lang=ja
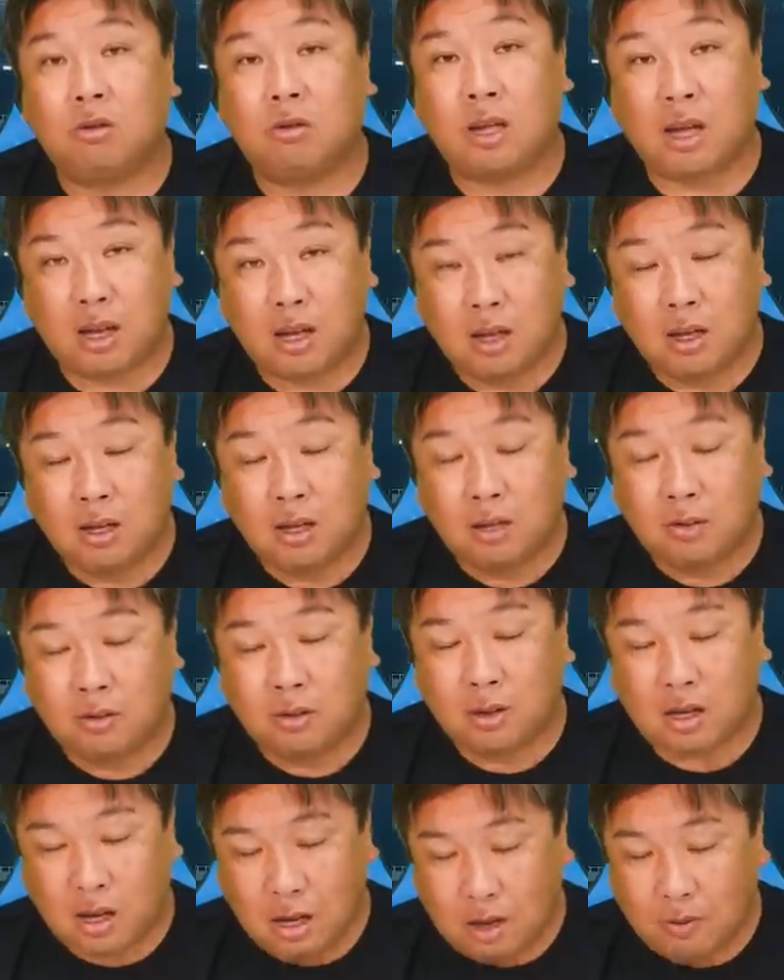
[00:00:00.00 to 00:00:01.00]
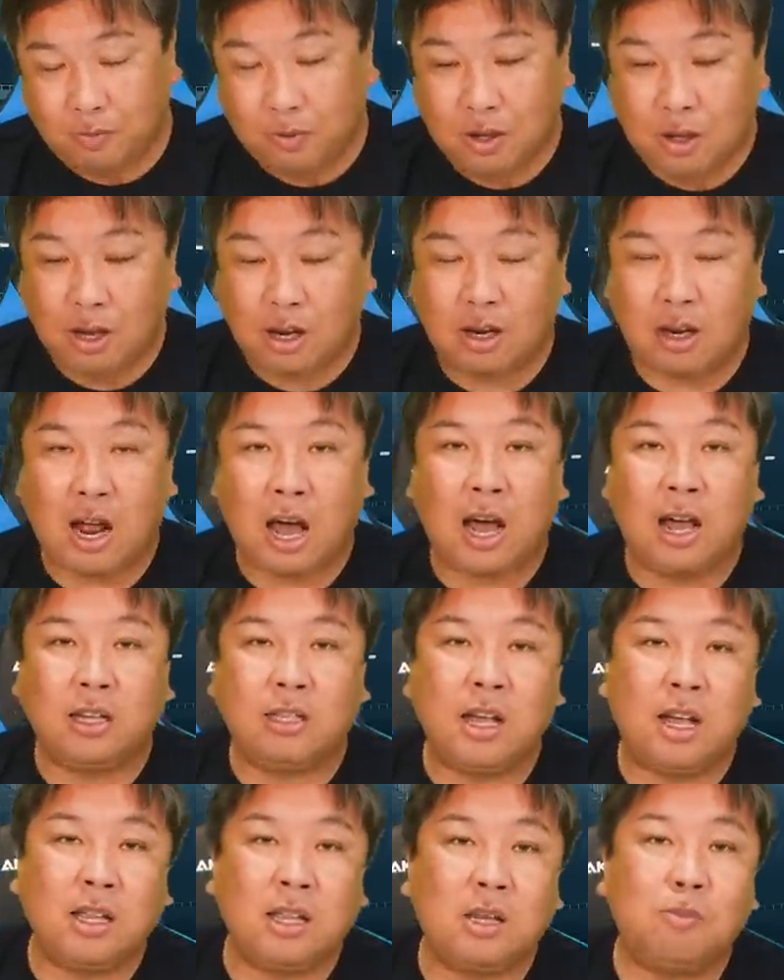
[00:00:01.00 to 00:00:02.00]
ねで来
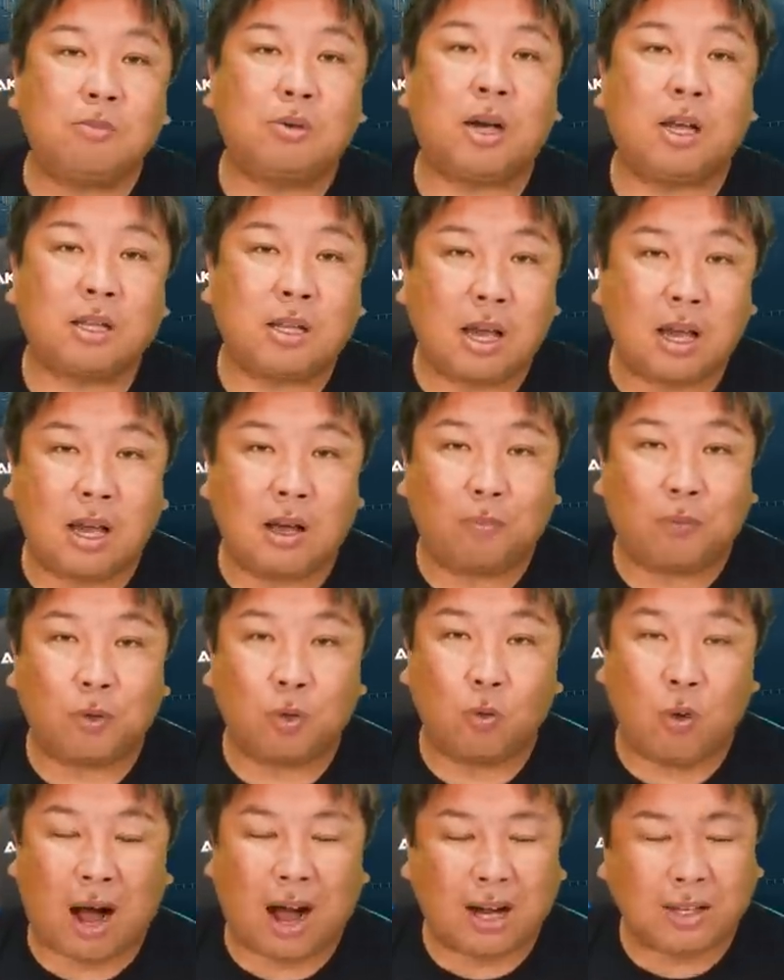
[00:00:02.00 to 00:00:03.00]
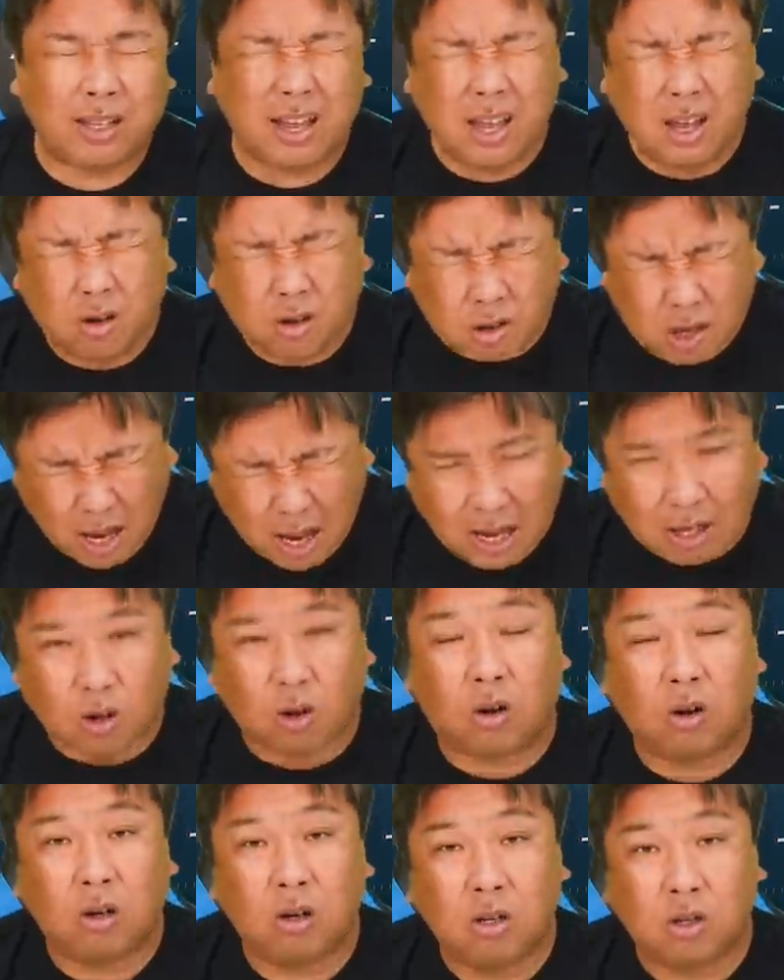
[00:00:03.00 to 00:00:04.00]
年に向けて若手育成や
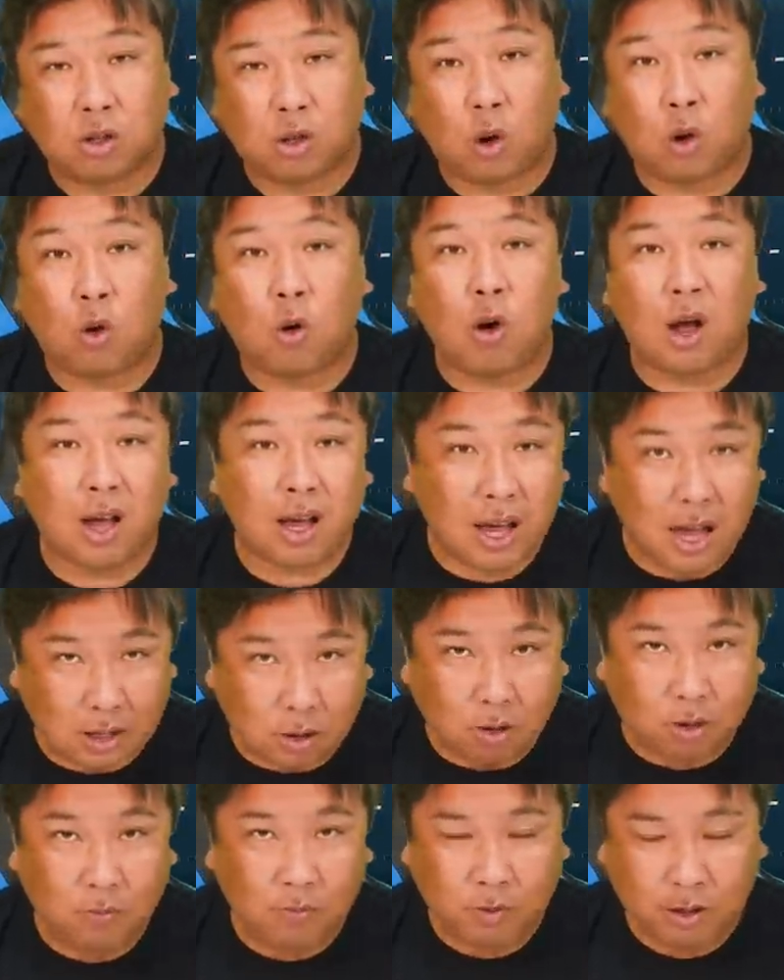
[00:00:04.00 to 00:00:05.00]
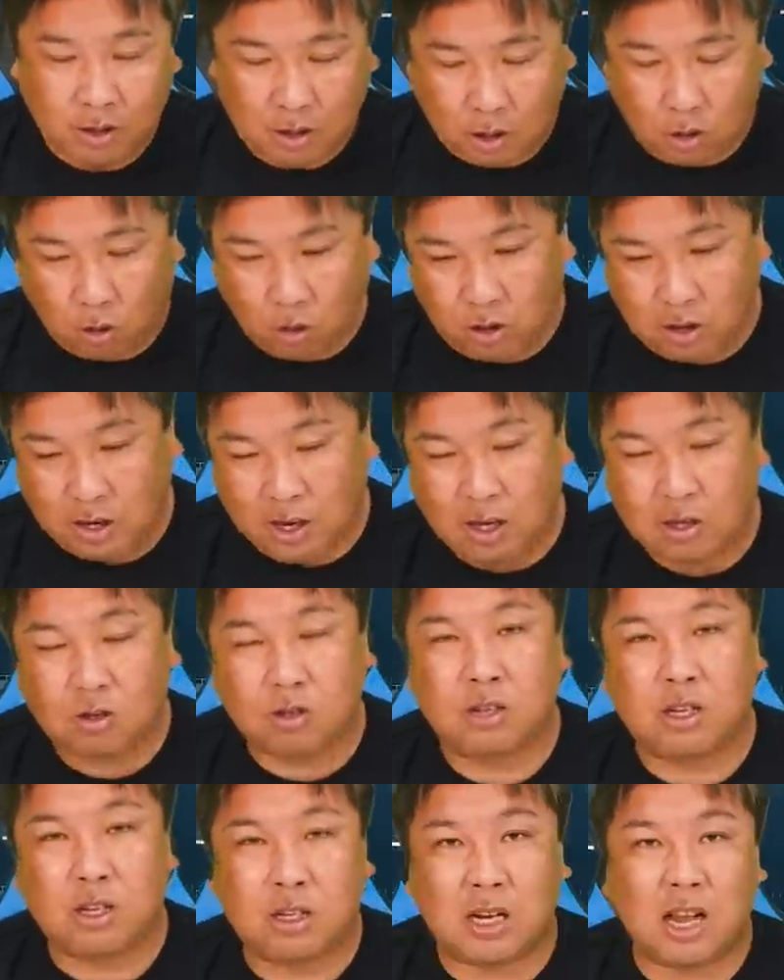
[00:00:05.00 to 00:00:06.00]
と底上げやといろいろや
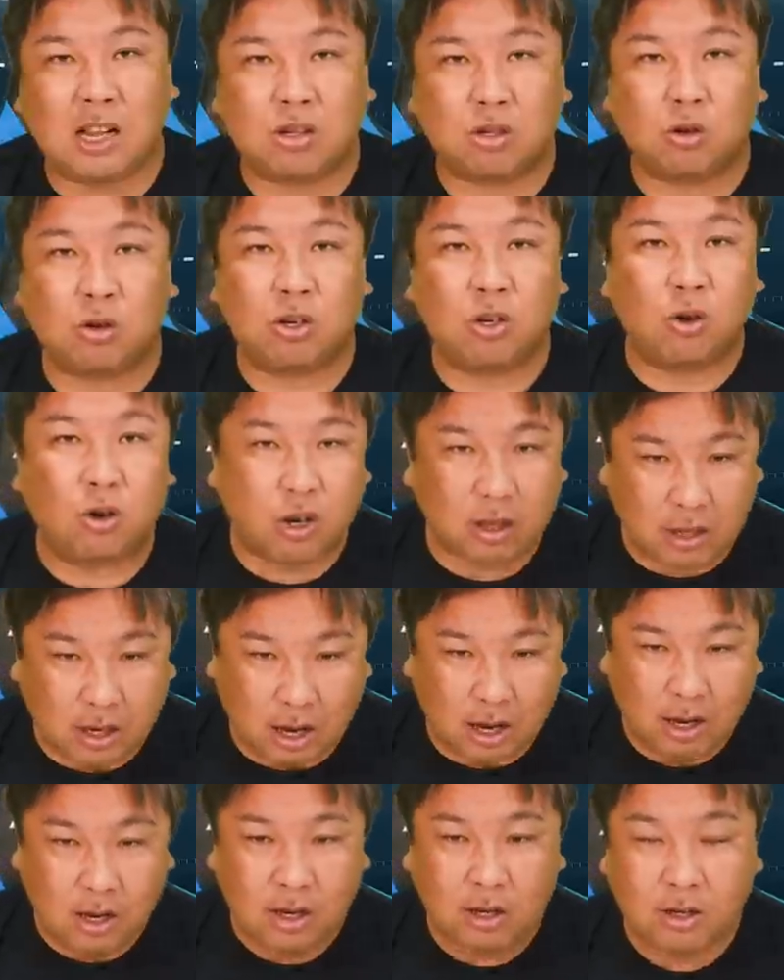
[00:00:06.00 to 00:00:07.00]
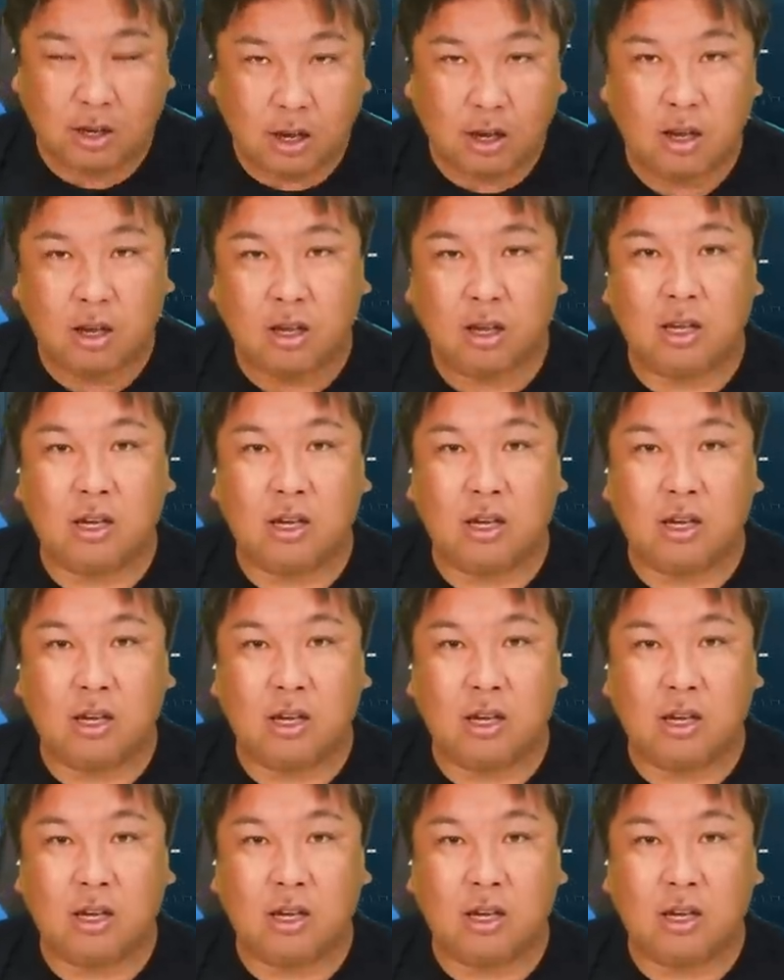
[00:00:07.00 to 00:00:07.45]
つにチャンスを広げて、ね、